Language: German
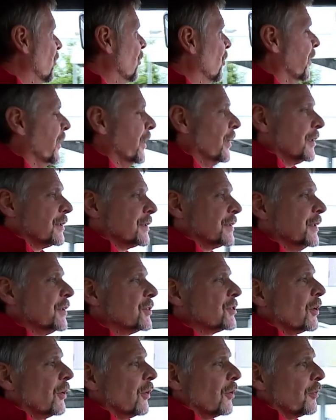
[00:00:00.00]
wo ich jetzt
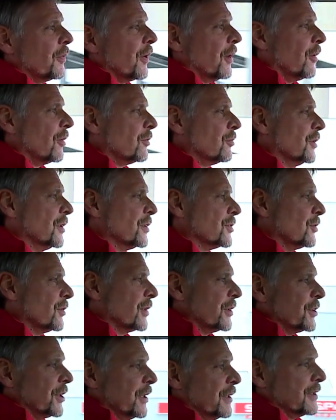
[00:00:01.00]
nicht so lange brauche, wo ich
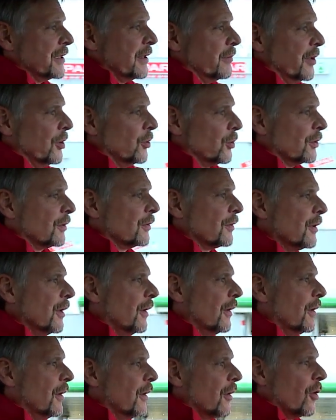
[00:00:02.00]
sage, ich stehe 10 Minuten,
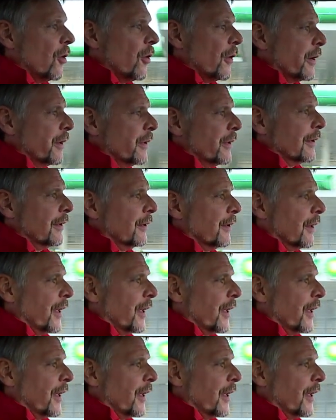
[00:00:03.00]
kann ich ihn